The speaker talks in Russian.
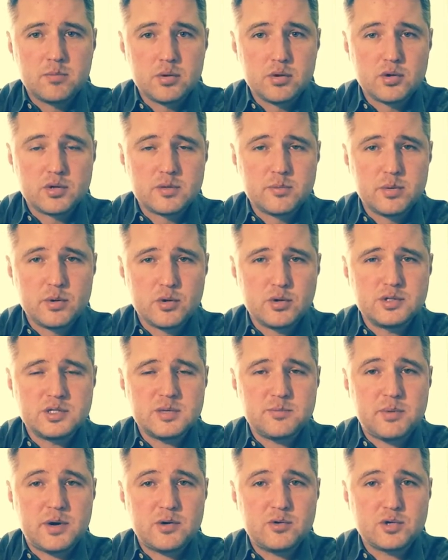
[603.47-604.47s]
Блонд
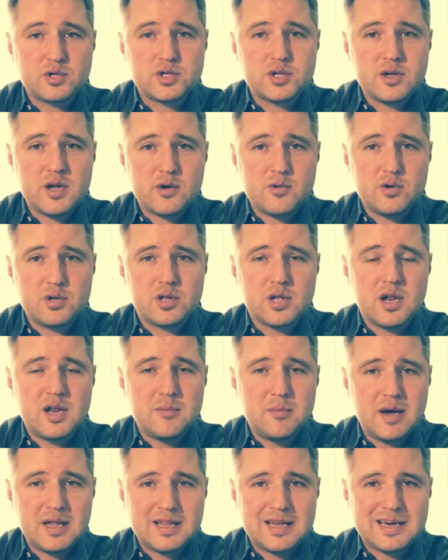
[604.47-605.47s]
Блонди похож на какой-то
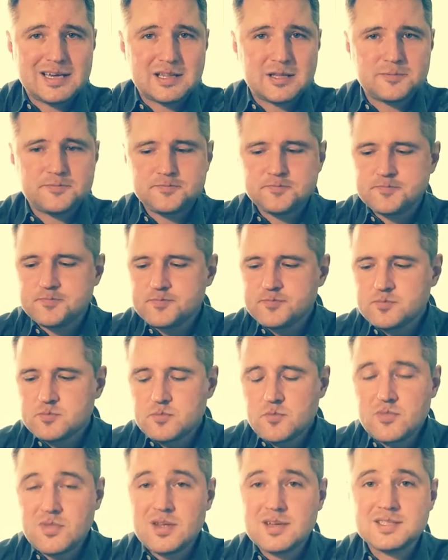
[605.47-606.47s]
лимонад
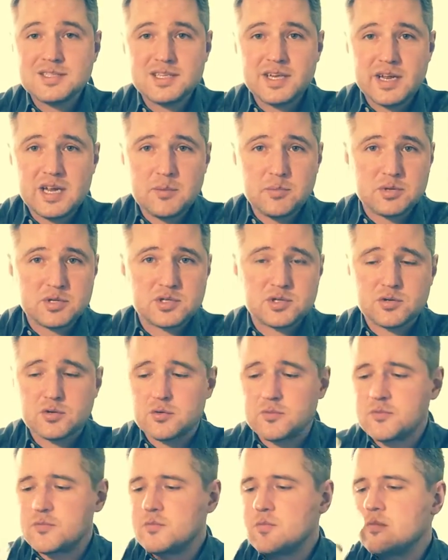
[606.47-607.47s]
с
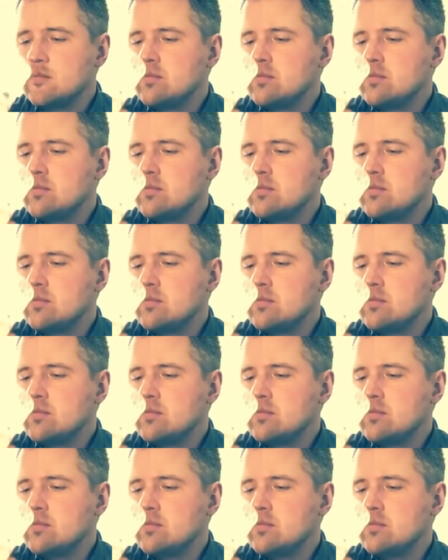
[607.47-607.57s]
крепостью.